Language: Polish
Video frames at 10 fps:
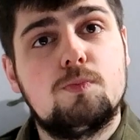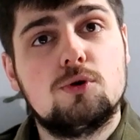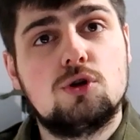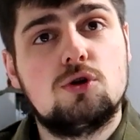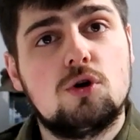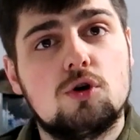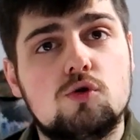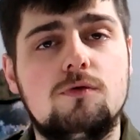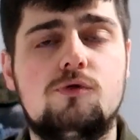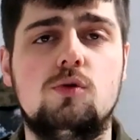po
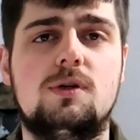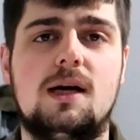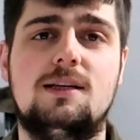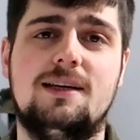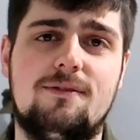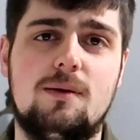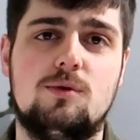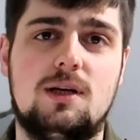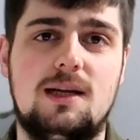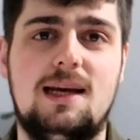troszku wrzucać. Ja wiem,
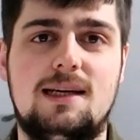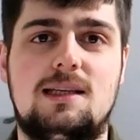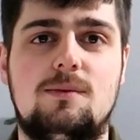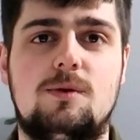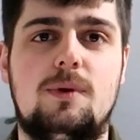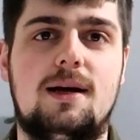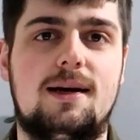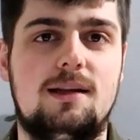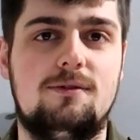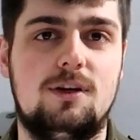że ja nie jestem zbyt
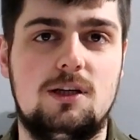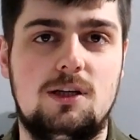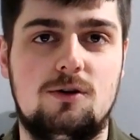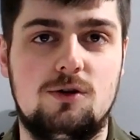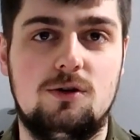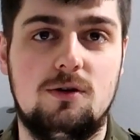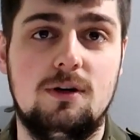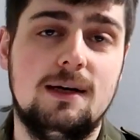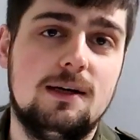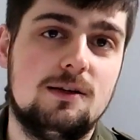aktywny, jeśli chodzi o
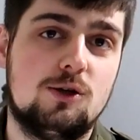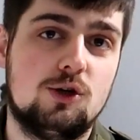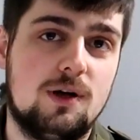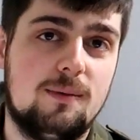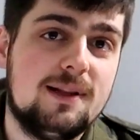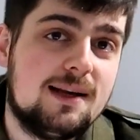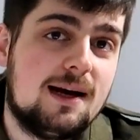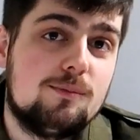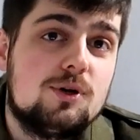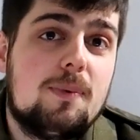social
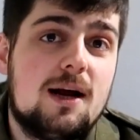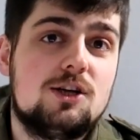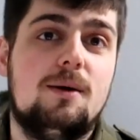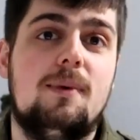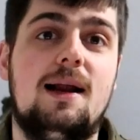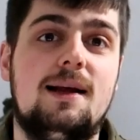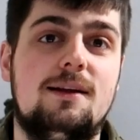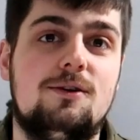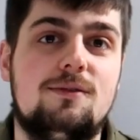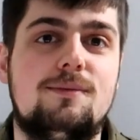media. Przepraszam, ale
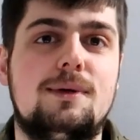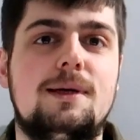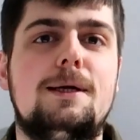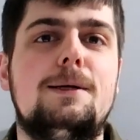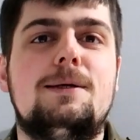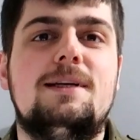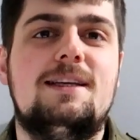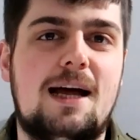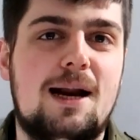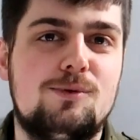no
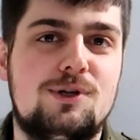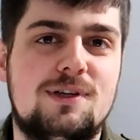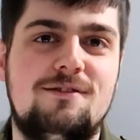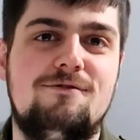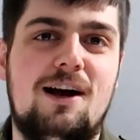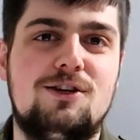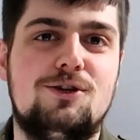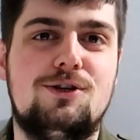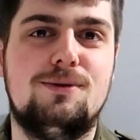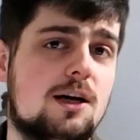staram się z tym
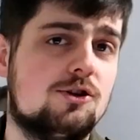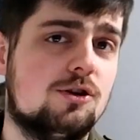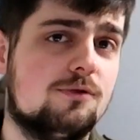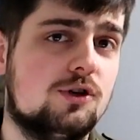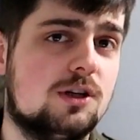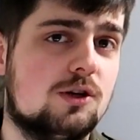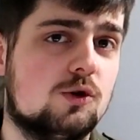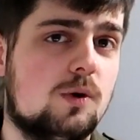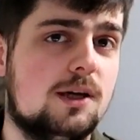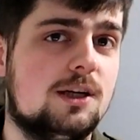walczyć. Także to wszystko,
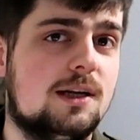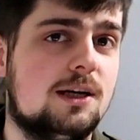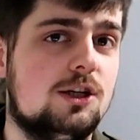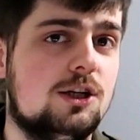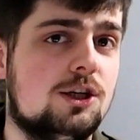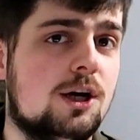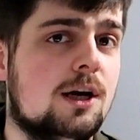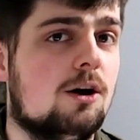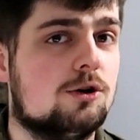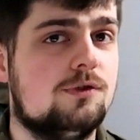słuchajcie, na dziś.
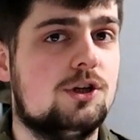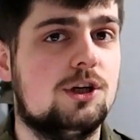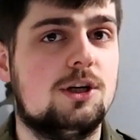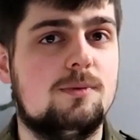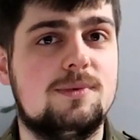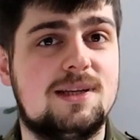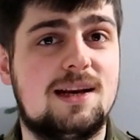Oczywiście chciałbym